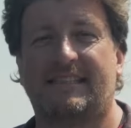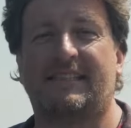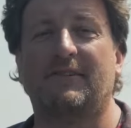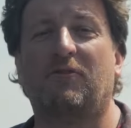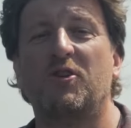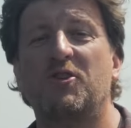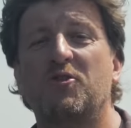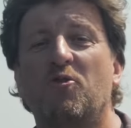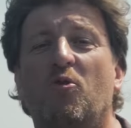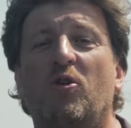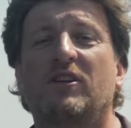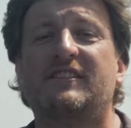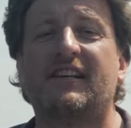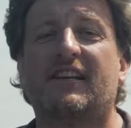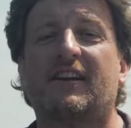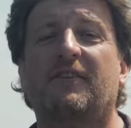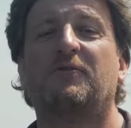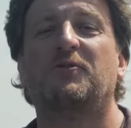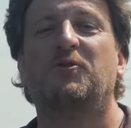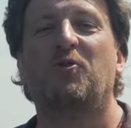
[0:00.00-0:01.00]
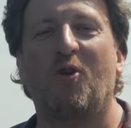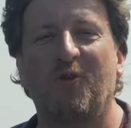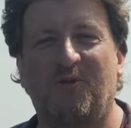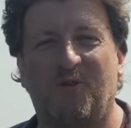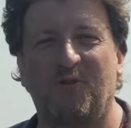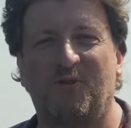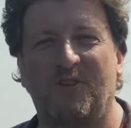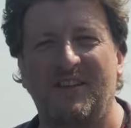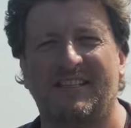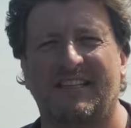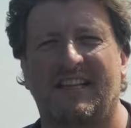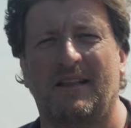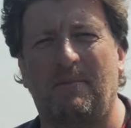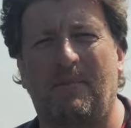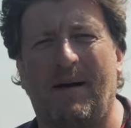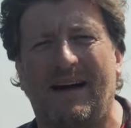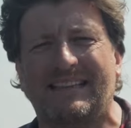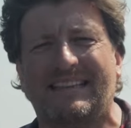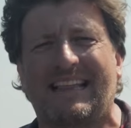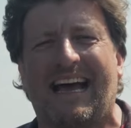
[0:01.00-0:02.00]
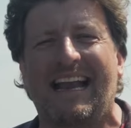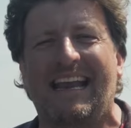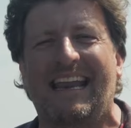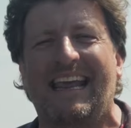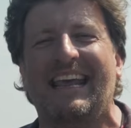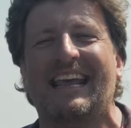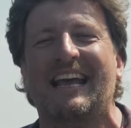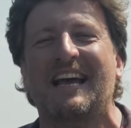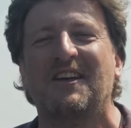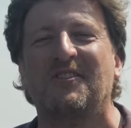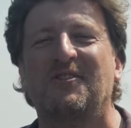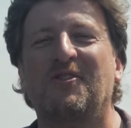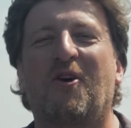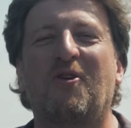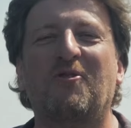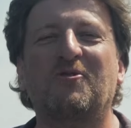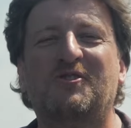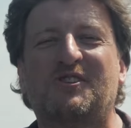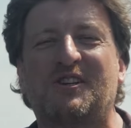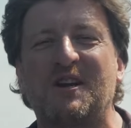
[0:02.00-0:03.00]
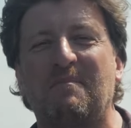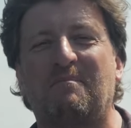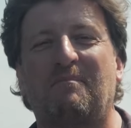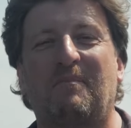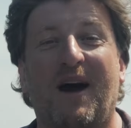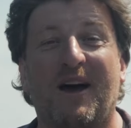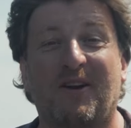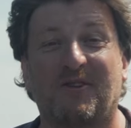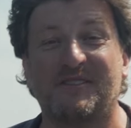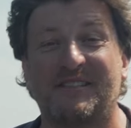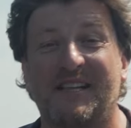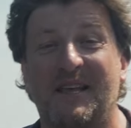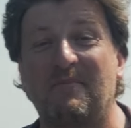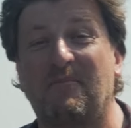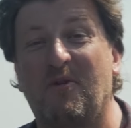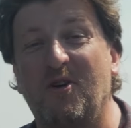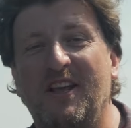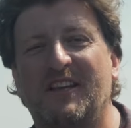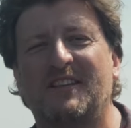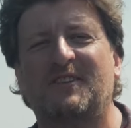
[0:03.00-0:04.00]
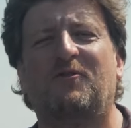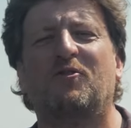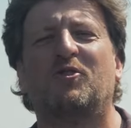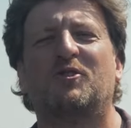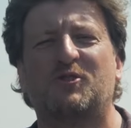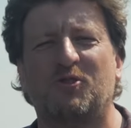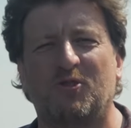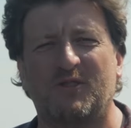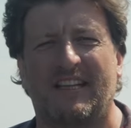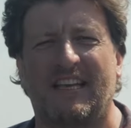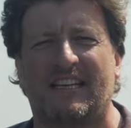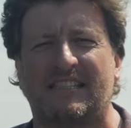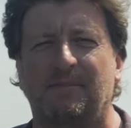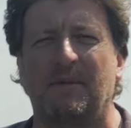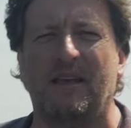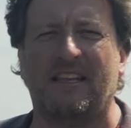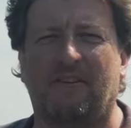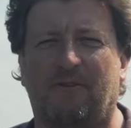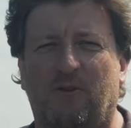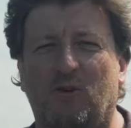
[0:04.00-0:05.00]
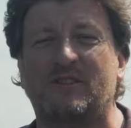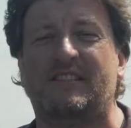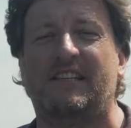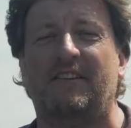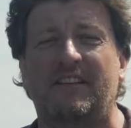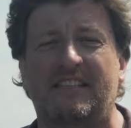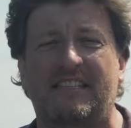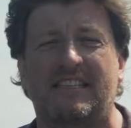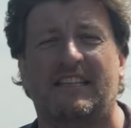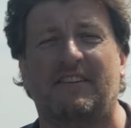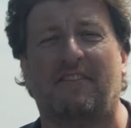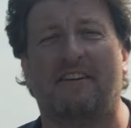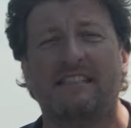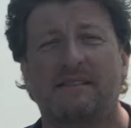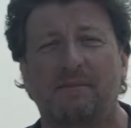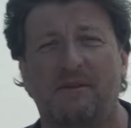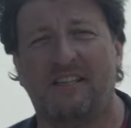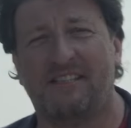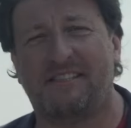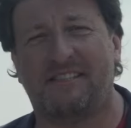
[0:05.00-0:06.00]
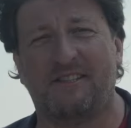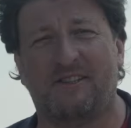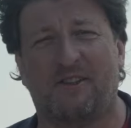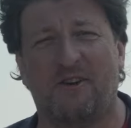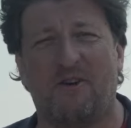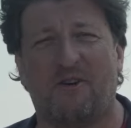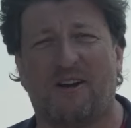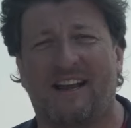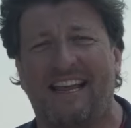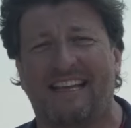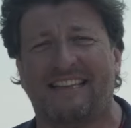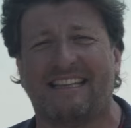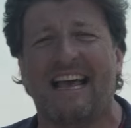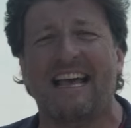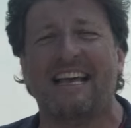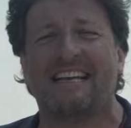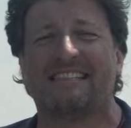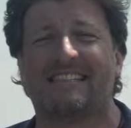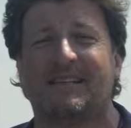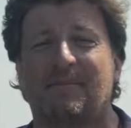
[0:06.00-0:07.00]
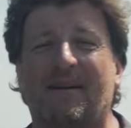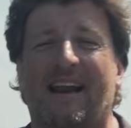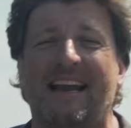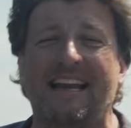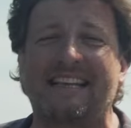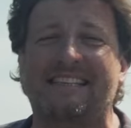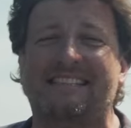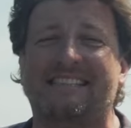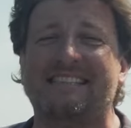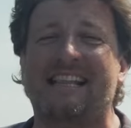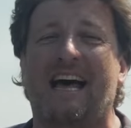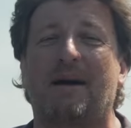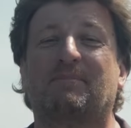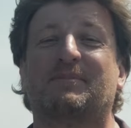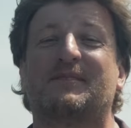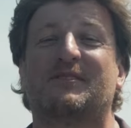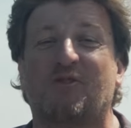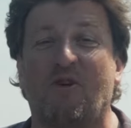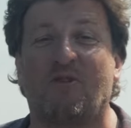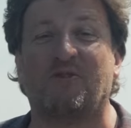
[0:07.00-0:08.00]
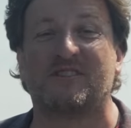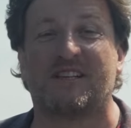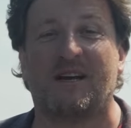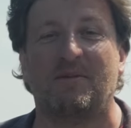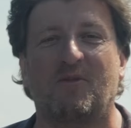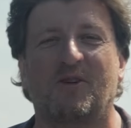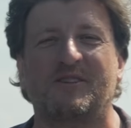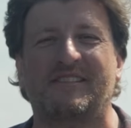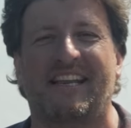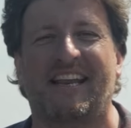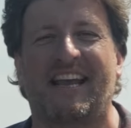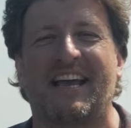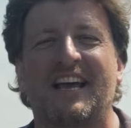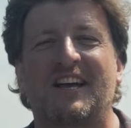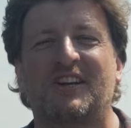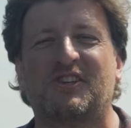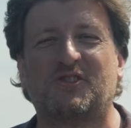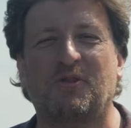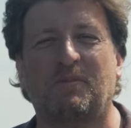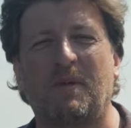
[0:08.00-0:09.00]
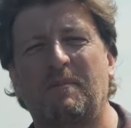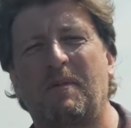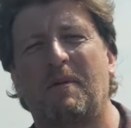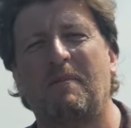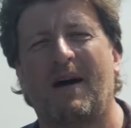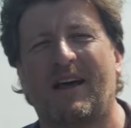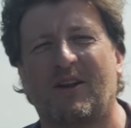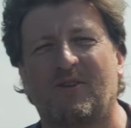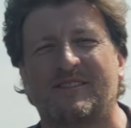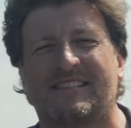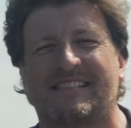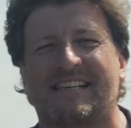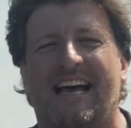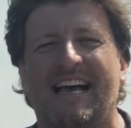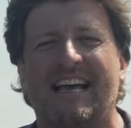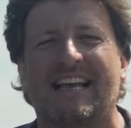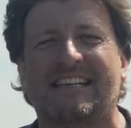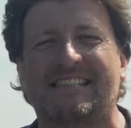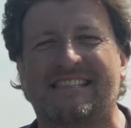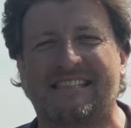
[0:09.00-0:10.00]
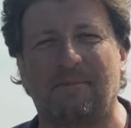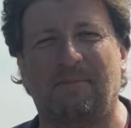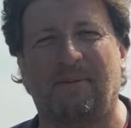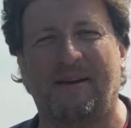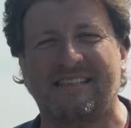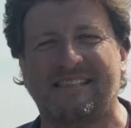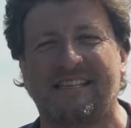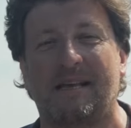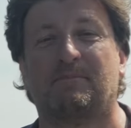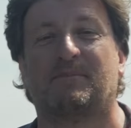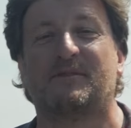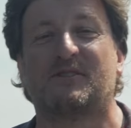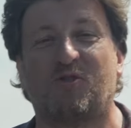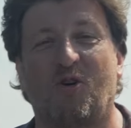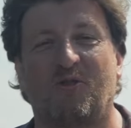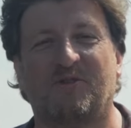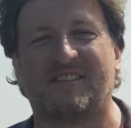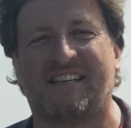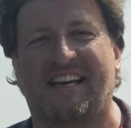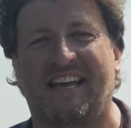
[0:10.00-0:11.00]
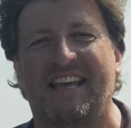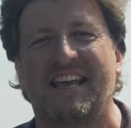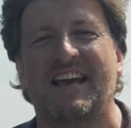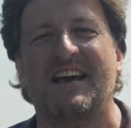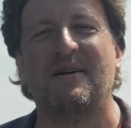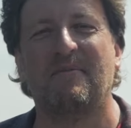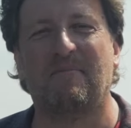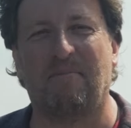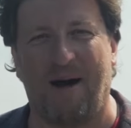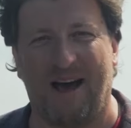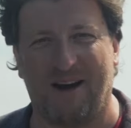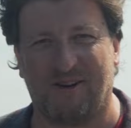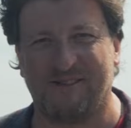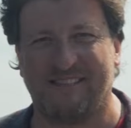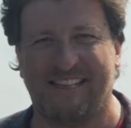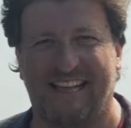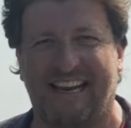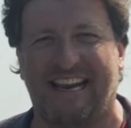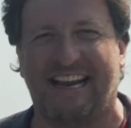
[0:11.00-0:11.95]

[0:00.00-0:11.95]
Сегодня озеро вновь увидело баталии, но уже парусные. Более 200 яхтсменов от 9 до 83 лет собрались на Псковском озере, чтобы побороться сражаться за призы Псковской парусной